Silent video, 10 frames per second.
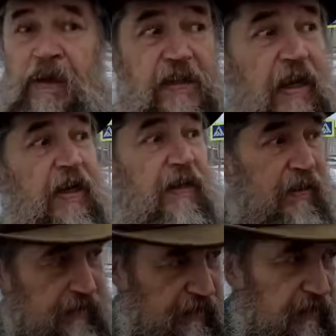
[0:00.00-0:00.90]
за
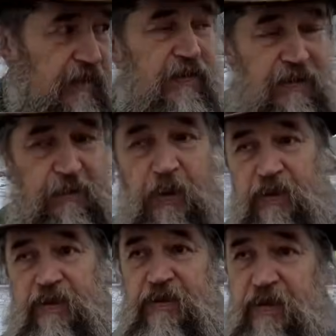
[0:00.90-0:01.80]
какие-то
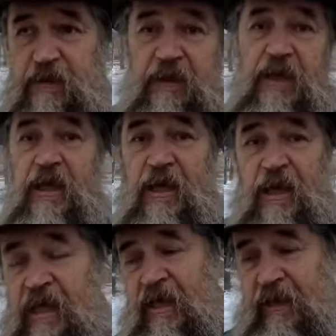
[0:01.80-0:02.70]
дополнительные
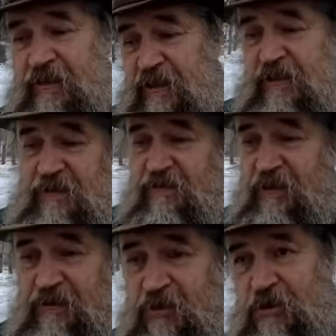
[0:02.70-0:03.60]
действия.